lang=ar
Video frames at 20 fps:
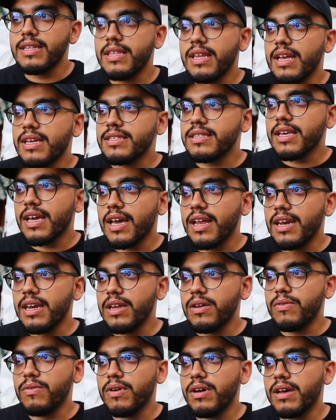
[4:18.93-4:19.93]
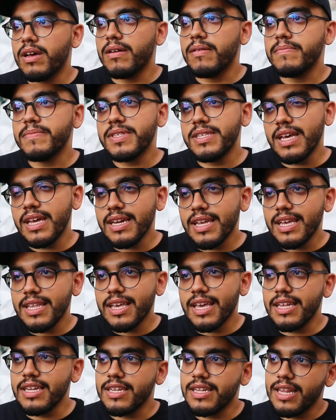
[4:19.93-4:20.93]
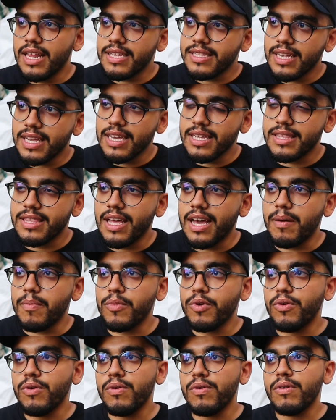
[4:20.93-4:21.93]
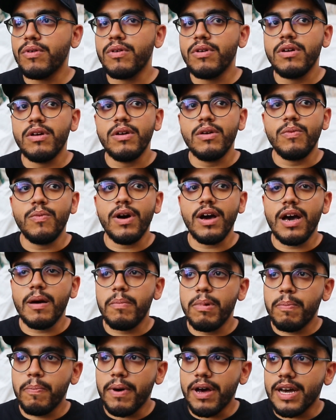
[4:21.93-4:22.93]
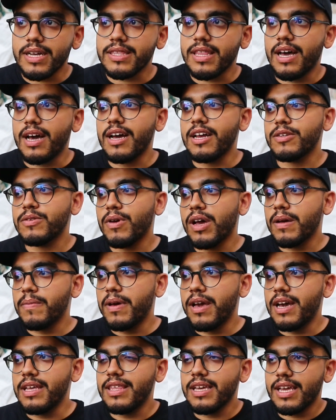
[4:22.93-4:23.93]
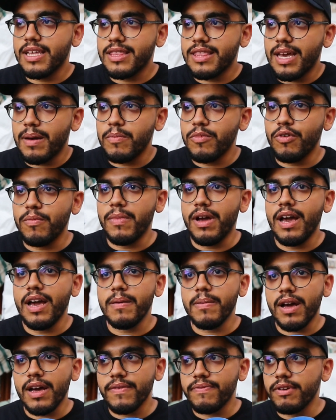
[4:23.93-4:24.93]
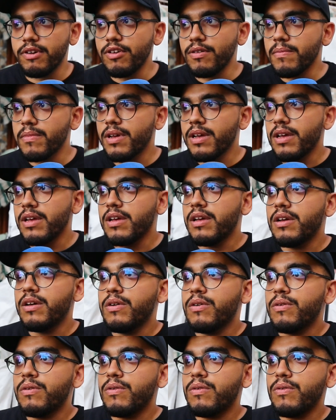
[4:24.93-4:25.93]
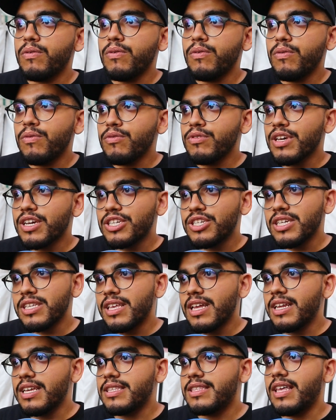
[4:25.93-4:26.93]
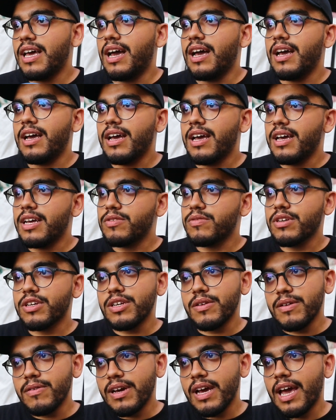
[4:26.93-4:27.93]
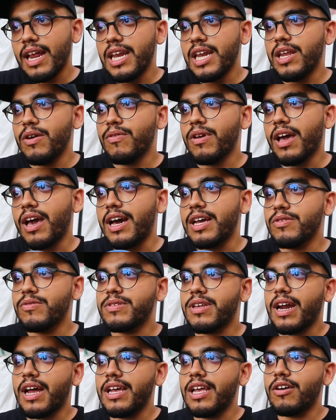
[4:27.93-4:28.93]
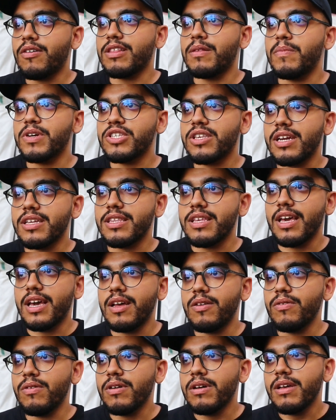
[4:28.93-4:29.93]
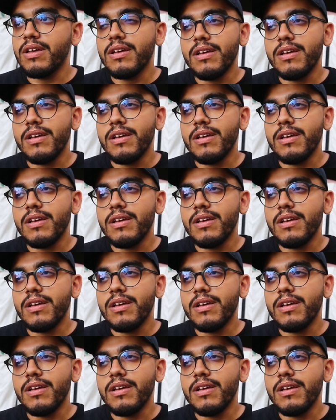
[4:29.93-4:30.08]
الناس يخليو مزيان كاين الناس اللي كيضامنوا واخا بالبارطاج واخا بهادي كيضامنوا معاه بقى فيهم وداك الشيء ديال الادعاءات خليو القانون راه غياخذ المجرى ديالو